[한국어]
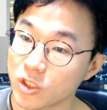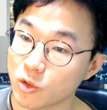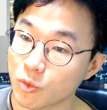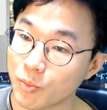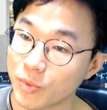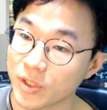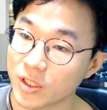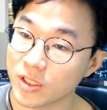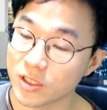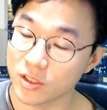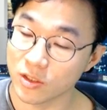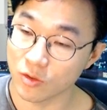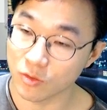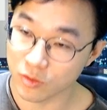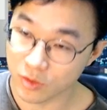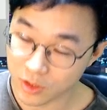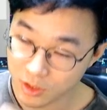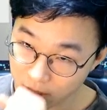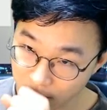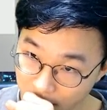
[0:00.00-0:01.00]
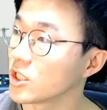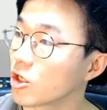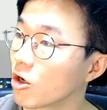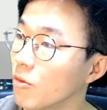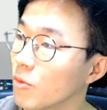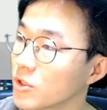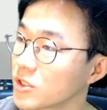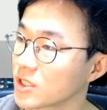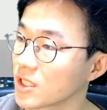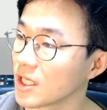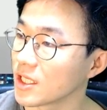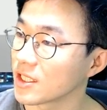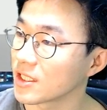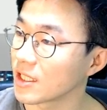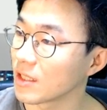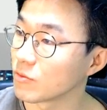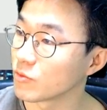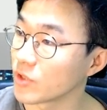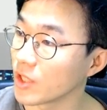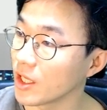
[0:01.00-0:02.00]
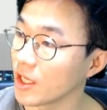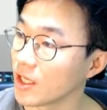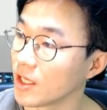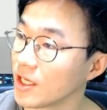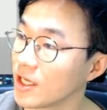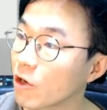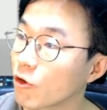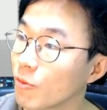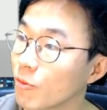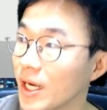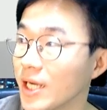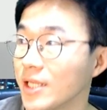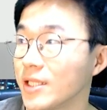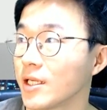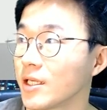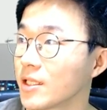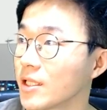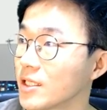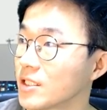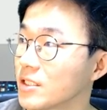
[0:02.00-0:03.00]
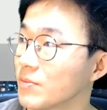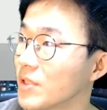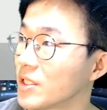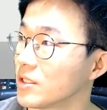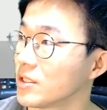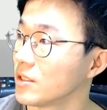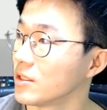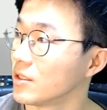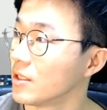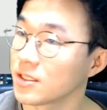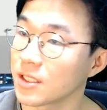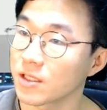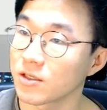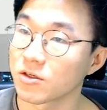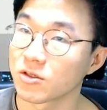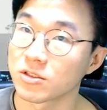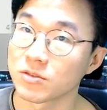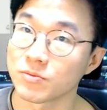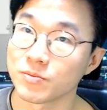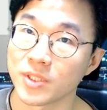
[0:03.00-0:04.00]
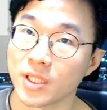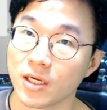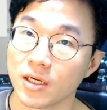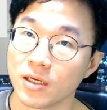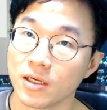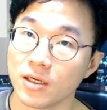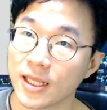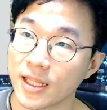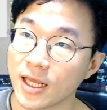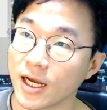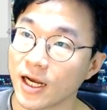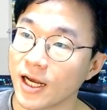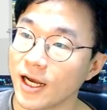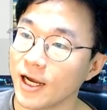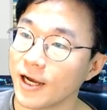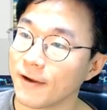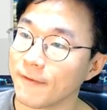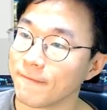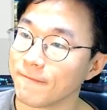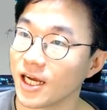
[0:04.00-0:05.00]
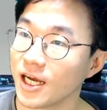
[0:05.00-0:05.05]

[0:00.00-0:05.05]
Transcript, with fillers: 롯데쇼핑 같은 경우는 이커머스가 있기 때문에 따로 봐야 되긴 하지만은 일단 그렇습니다. 게다가